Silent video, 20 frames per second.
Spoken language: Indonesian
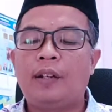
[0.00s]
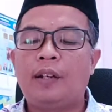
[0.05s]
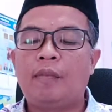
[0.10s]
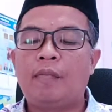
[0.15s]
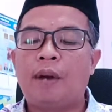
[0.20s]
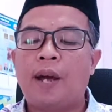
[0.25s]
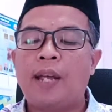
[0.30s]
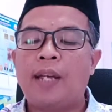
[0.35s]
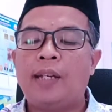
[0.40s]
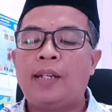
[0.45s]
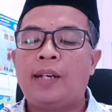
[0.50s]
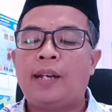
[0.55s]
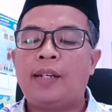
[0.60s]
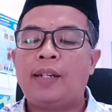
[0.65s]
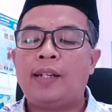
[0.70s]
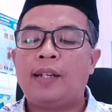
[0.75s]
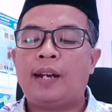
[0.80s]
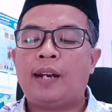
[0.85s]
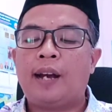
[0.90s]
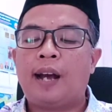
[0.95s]

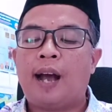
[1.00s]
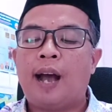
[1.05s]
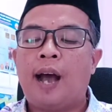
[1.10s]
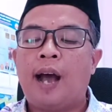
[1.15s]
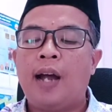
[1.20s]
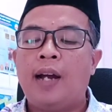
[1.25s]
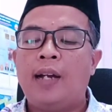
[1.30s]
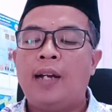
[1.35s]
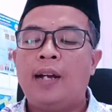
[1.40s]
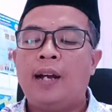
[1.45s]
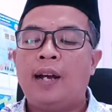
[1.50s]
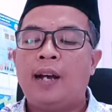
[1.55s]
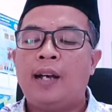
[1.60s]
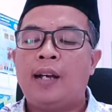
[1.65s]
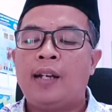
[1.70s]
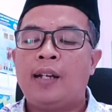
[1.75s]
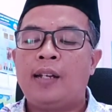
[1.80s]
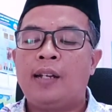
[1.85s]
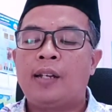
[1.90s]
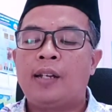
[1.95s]
Kebaikan yang
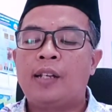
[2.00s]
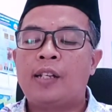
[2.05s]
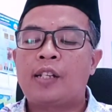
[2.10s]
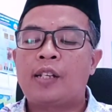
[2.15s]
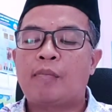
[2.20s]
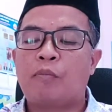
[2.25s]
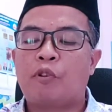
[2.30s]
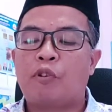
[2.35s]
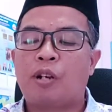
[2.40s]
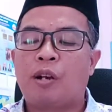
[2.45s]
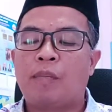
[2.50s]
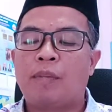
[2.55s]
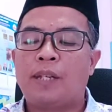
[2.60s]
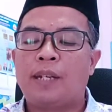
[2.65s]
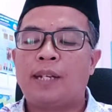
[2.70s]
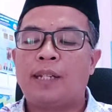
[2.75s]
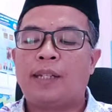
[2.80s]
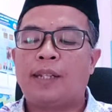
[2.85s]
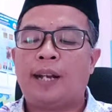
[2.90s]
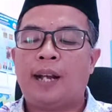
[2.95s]
ada semoga
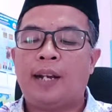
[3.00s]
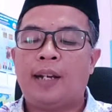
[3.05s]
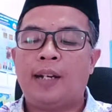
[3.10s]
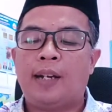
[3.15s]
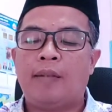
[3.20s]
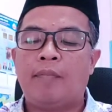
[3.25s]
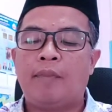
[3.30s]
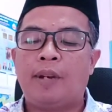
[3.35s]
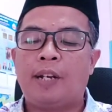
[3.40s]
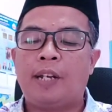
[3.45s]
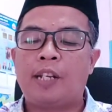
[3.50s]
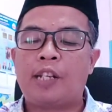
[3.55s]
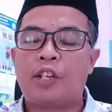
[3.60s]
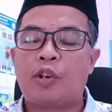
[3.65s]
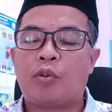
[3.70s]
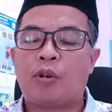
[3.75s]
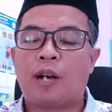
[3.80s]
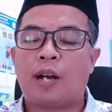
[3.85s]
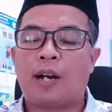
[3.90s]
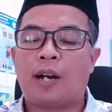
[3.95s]
menjadi teladan bagi
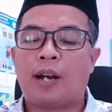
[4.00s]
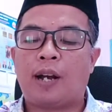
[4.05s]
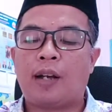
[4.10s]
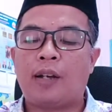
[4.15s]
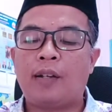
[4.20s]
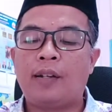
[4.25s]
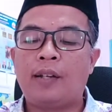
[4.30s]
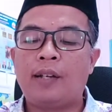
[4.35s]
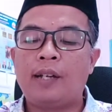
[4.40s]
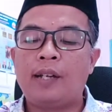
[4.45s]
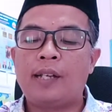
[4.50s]
saudara.